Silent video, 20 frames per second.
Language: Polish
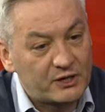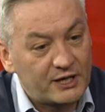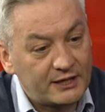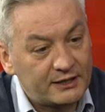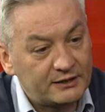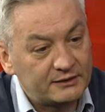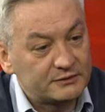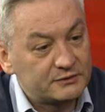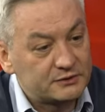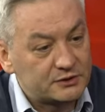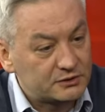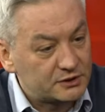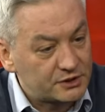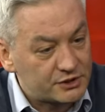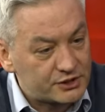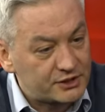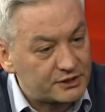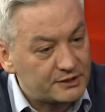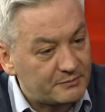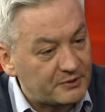Ja, to
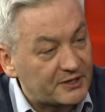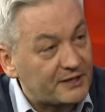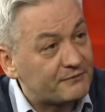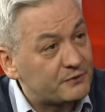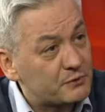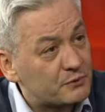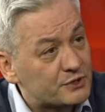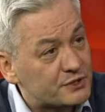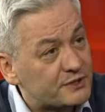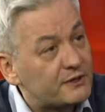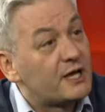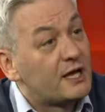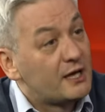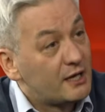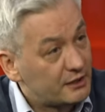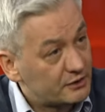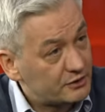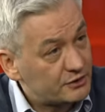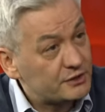jeszcze to nie pojawiło się, się wydarzyć?